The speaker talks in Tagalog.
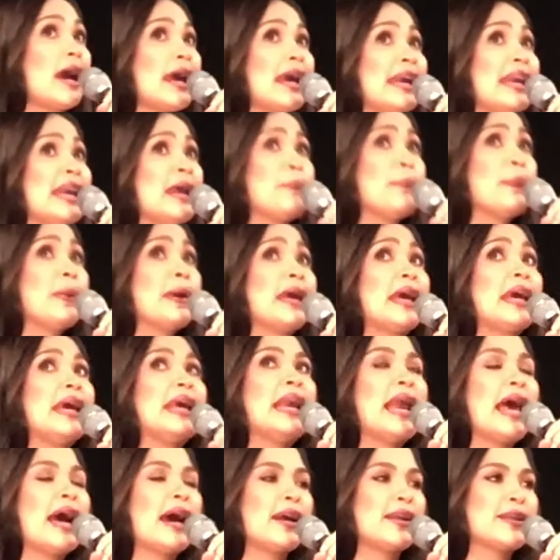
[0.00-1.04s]
kina, pi-
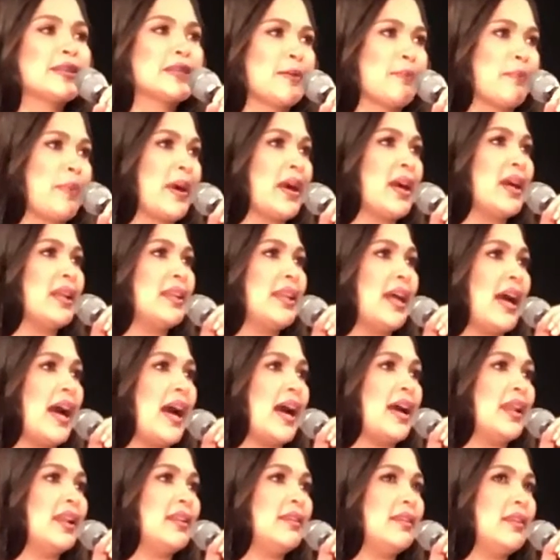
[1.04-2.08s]
kailangan siyang
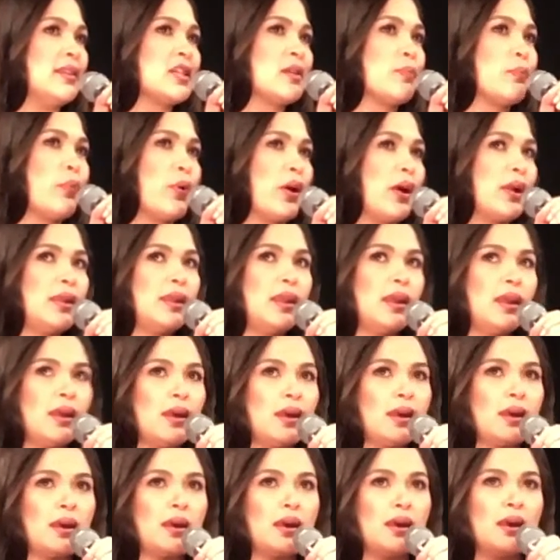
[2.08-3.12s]
paghandaan. Hindi siya
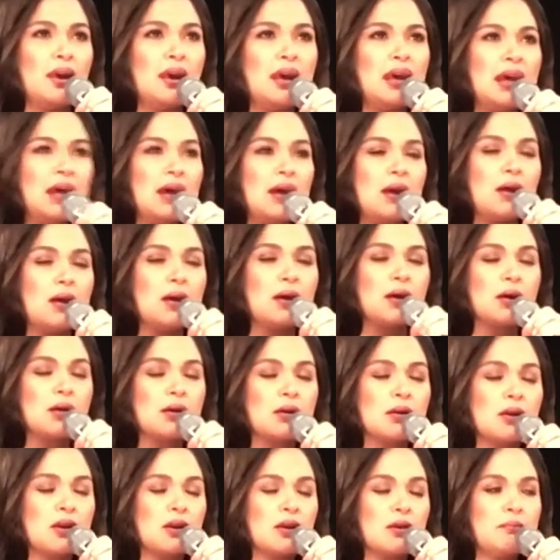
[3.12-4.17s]
pwedeng
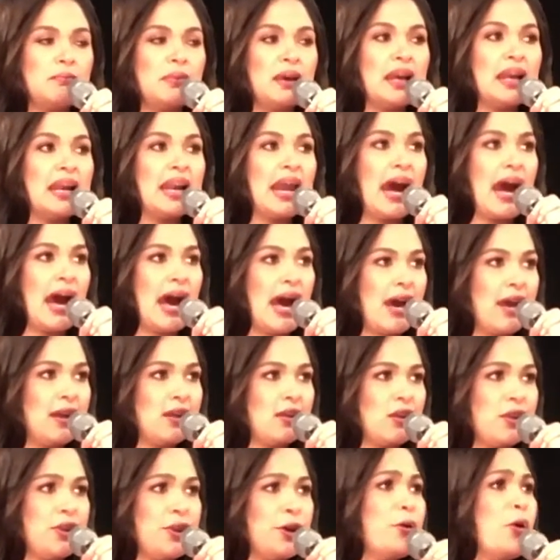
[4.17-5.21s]

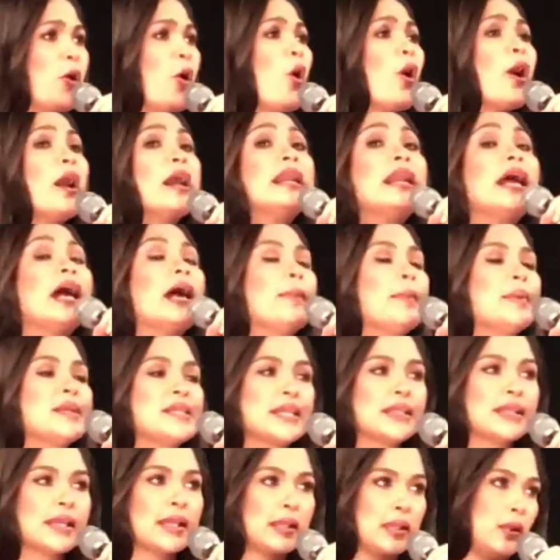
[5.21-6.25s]
biglaan. Though okay na kami
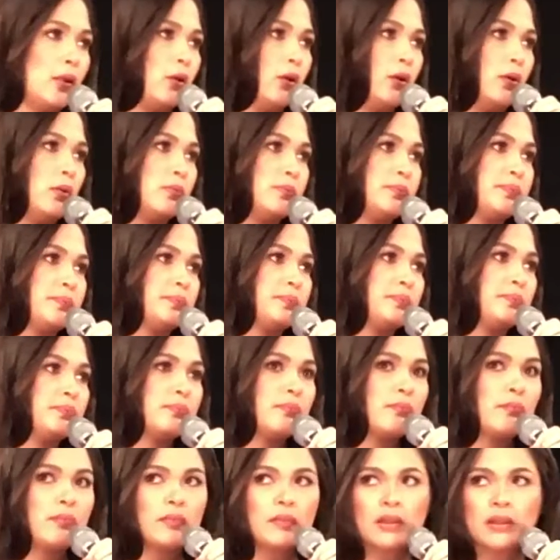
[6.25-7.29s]
sa tatlo.
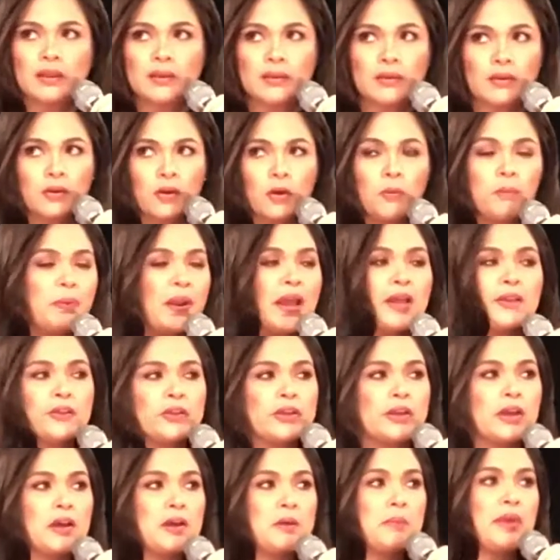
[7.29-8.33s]
Kumpleto
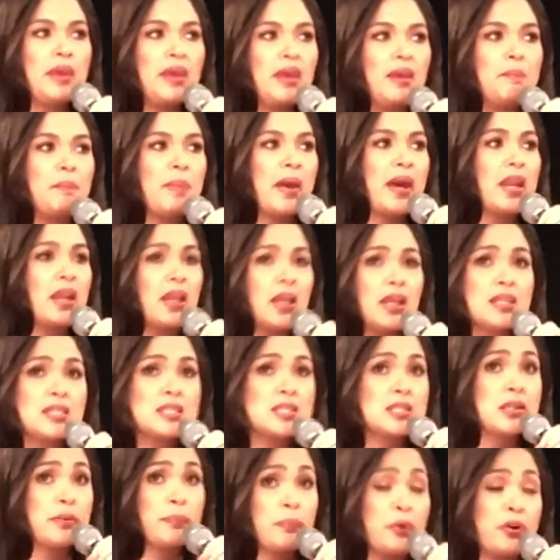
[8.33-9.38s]
na kami. Parang
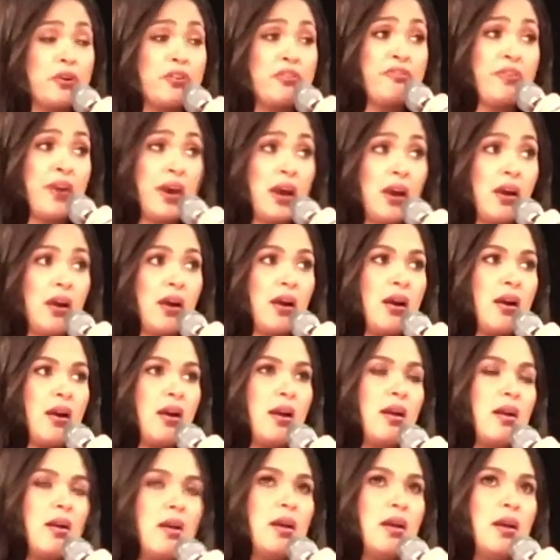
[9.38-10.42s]
it's the perfect
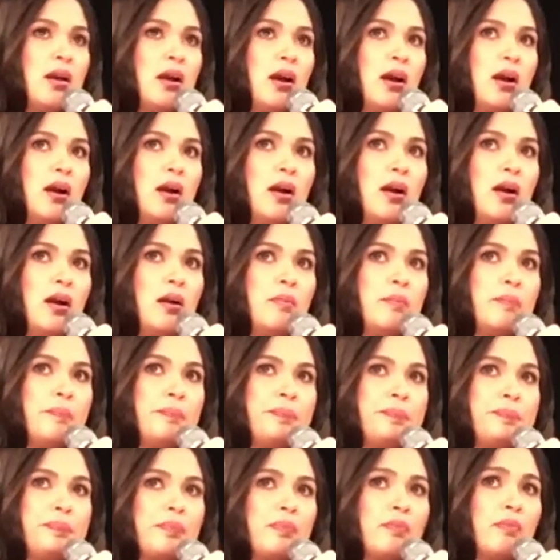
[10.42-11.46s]

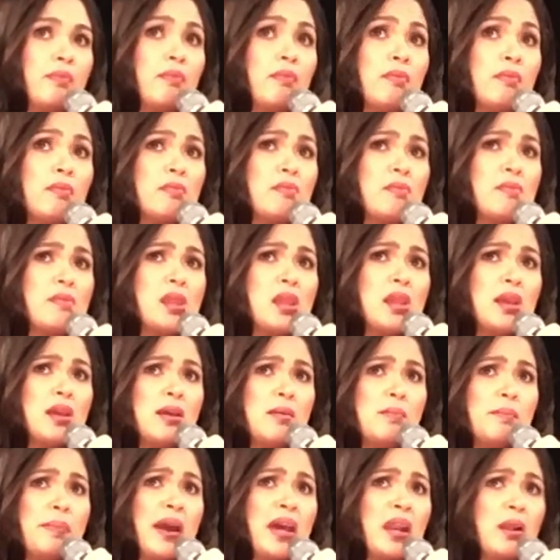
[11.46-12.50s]
um,
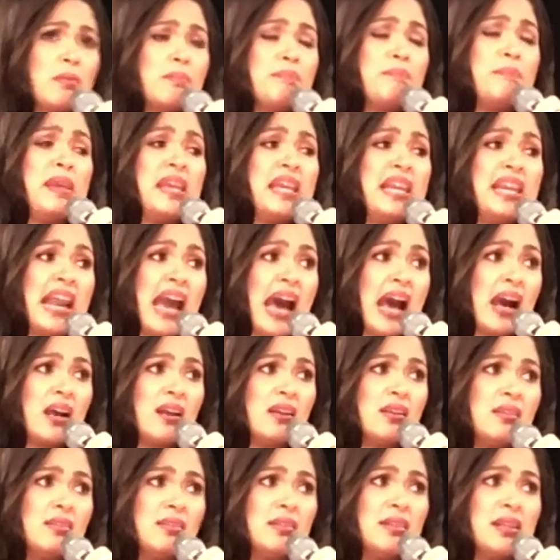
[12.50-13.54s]
parang
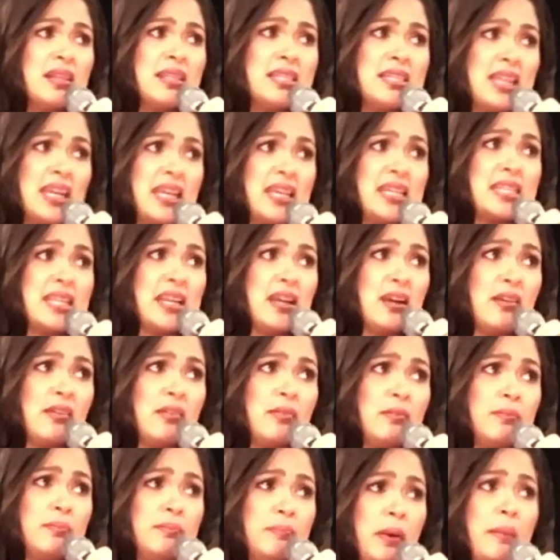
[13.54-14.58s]
bilang sa
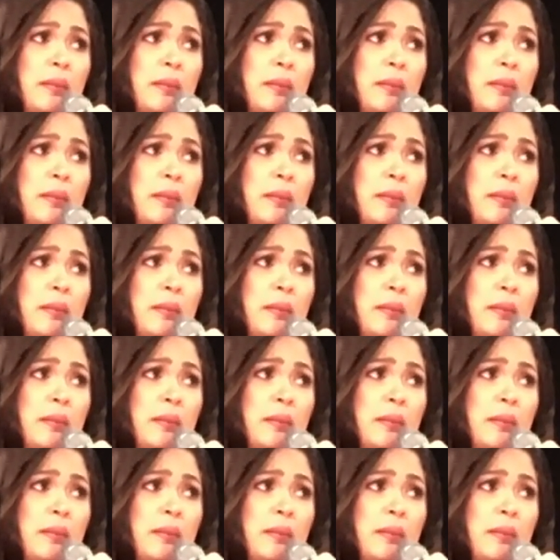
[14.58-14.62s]
isang